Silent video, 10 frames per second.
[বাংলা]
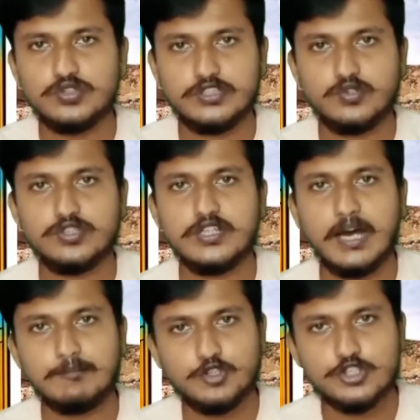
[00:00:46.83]
যে নদীর
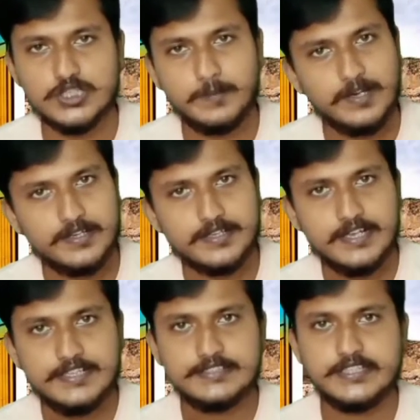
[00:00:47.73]
নাম ছিল শিবালিক
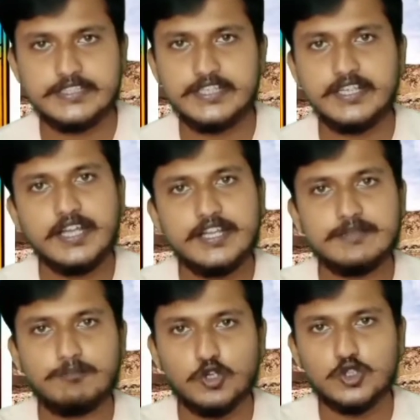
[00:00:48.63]
যেটি
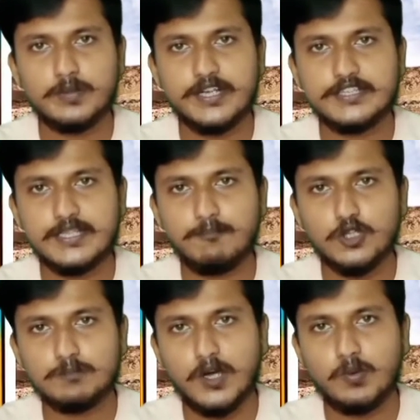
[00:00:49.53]
বর্তমানে
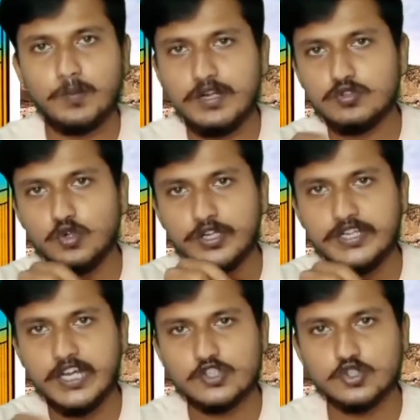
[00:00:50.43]
তিব্বত মালভূমির
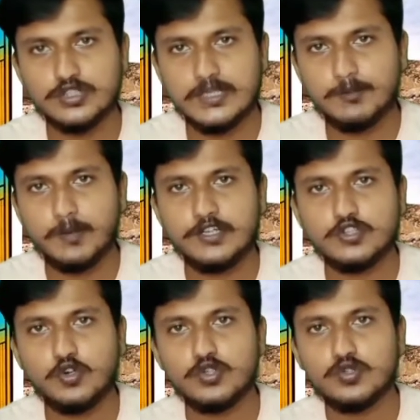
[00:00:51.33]
দক্ষিণাংশ দিয়ে প্রবাহিত
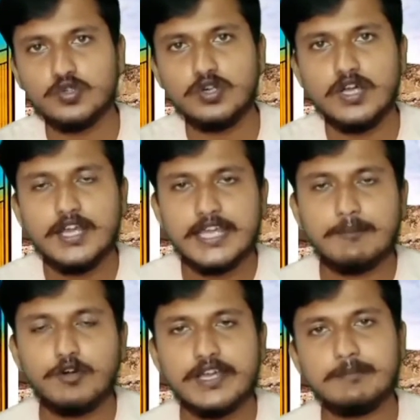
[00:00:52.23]
হতো
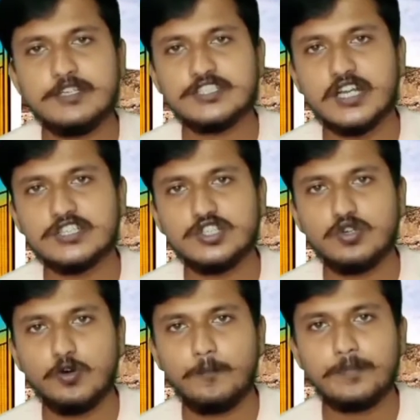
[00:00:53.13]
এবং এর বিস্তার ছিল
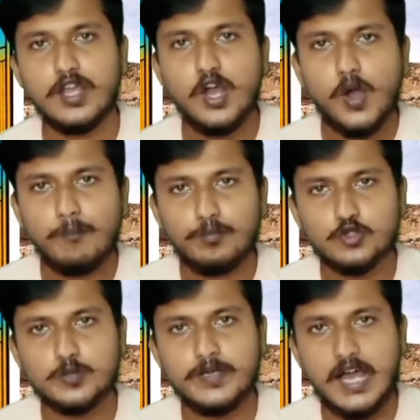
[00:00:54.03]

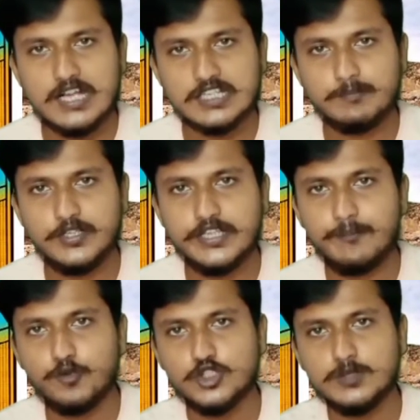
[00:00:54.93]
পূর্বে আসাম থেকে
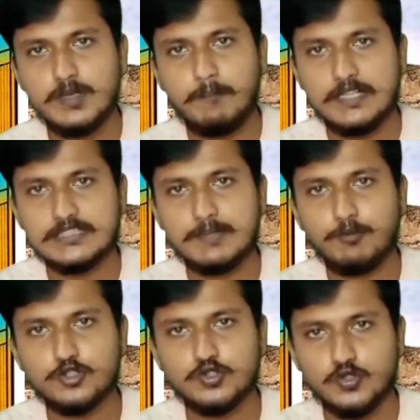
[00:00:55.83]
পশ্চিমে পাঞ্জাব
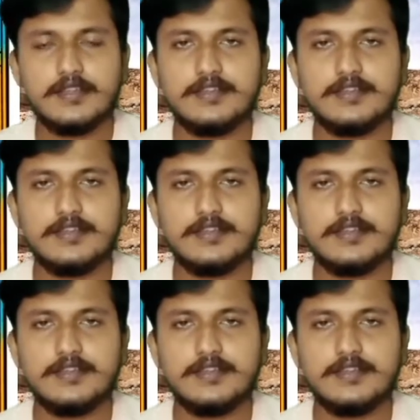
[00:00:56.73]
পর্যন্ত